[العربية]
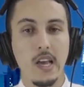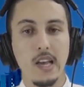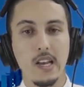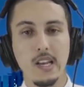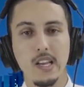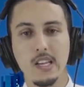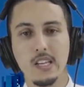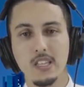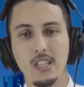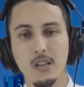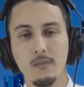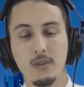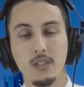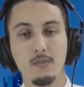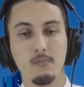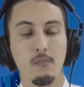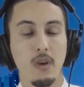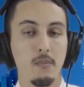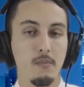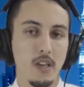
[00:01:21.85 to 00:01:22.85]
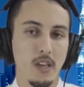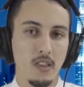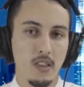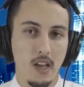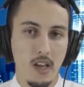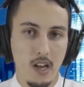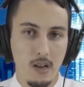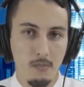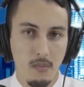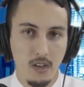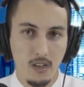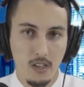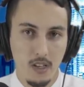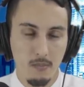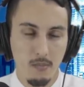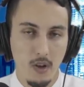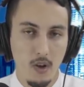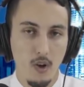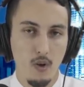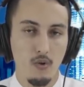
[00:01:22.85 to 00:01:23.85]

اللي كتربط ما بين المغرب